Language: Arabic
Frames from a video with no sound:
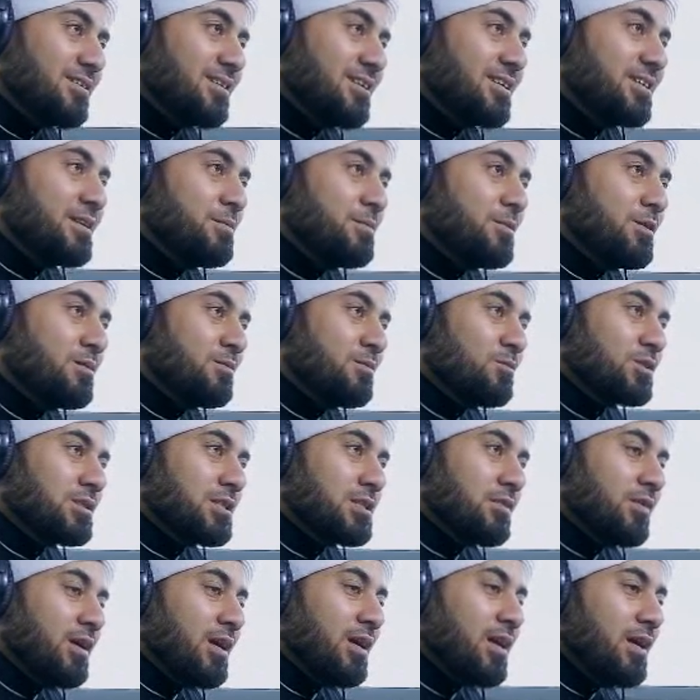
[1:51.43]
للنبي
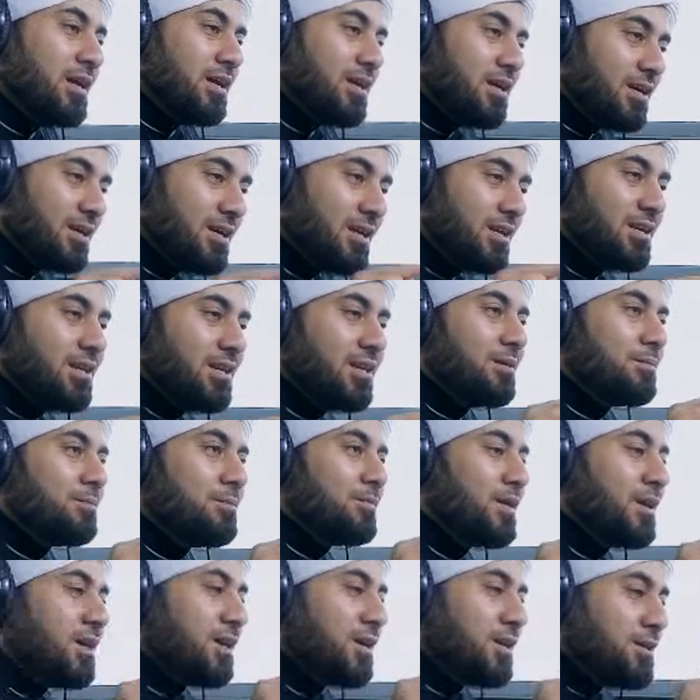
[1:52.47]
المصطفى ان
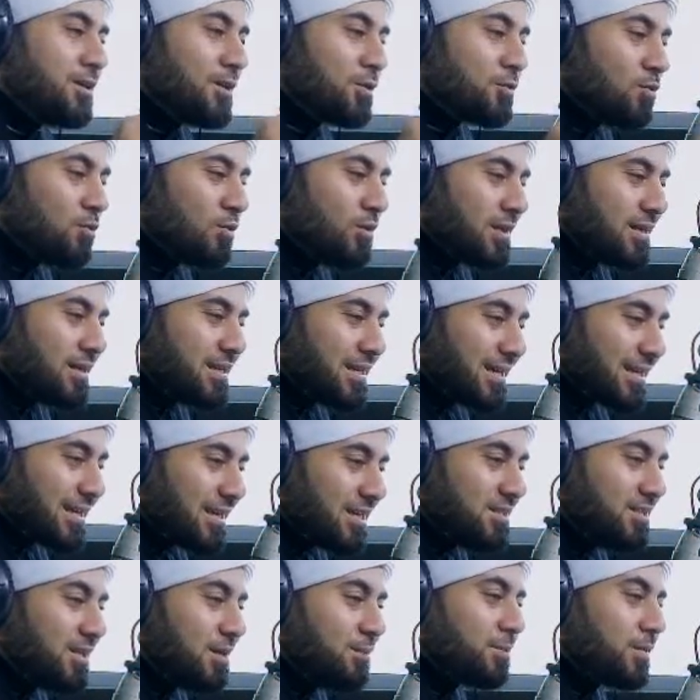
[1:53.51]
لم يكن لنا
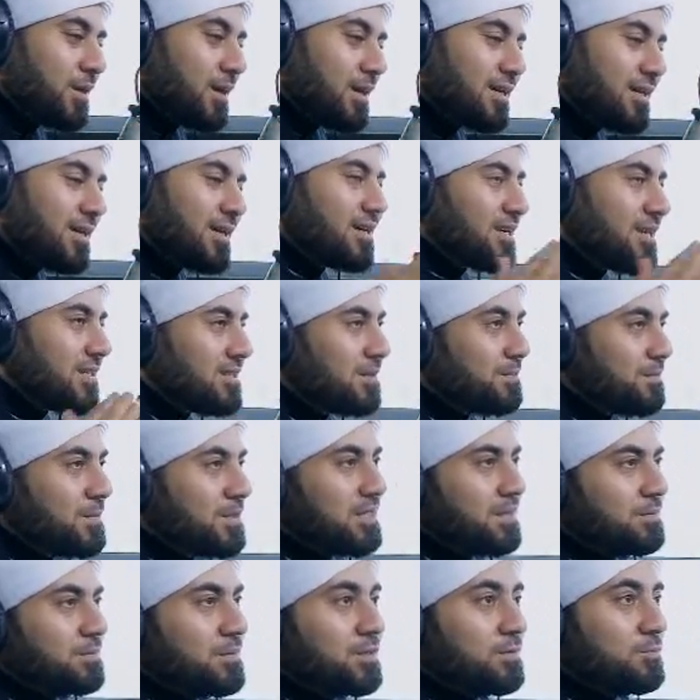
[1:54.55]
قدم على قدم
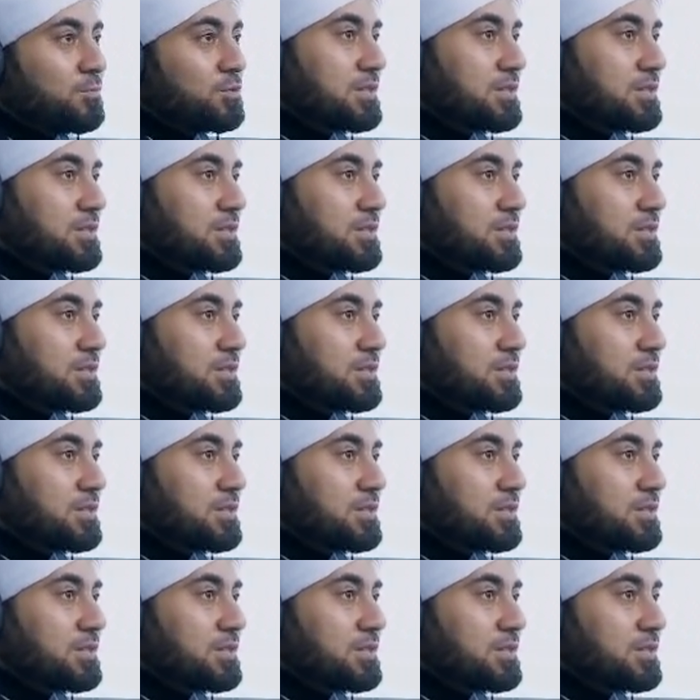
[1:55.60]
النبي